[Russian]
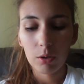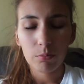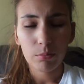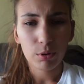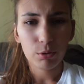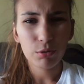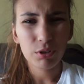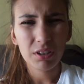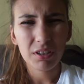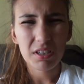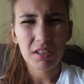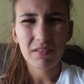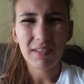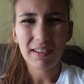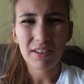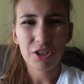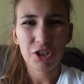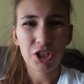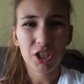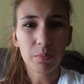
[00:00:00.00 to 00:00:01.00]
блюдо,
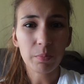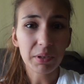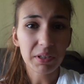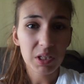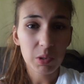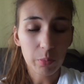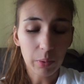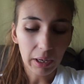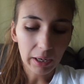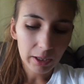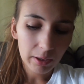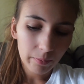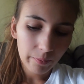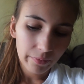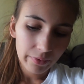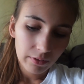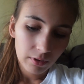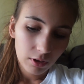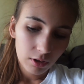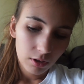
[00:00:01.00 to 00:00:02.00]
называется Shepherd's Pie.
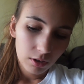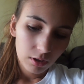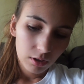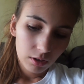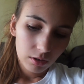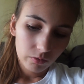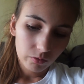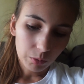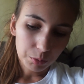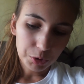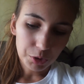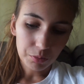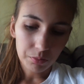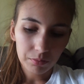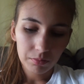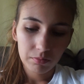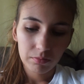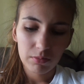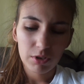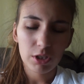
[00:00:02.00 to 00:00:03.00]
В общем,
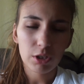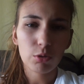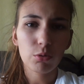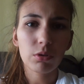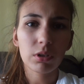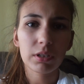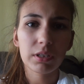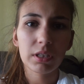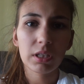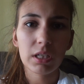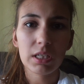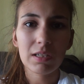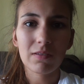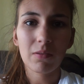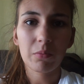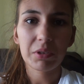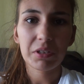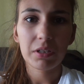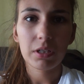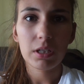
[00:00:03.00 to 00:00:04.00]
загуглите, если
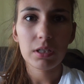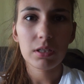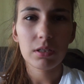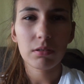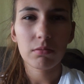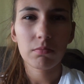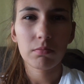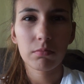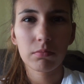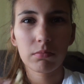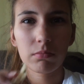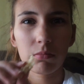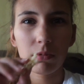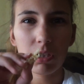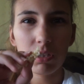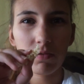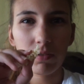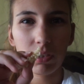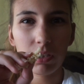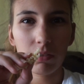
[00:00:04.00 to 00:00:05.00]
вам интересно,
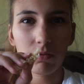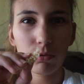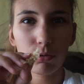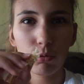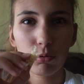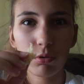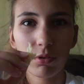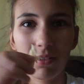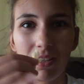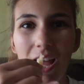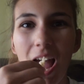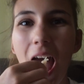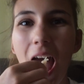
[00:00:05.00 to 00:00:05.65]
название вот тут.